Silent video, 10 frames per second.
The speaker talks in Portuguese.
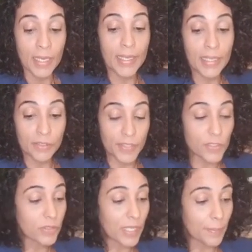E ela fez
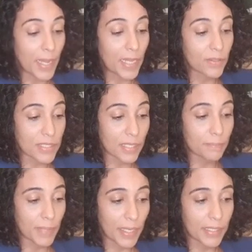um trabalho assim,
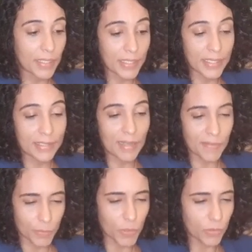bem, ela
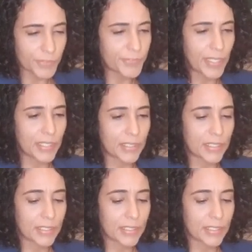estava muito afim né,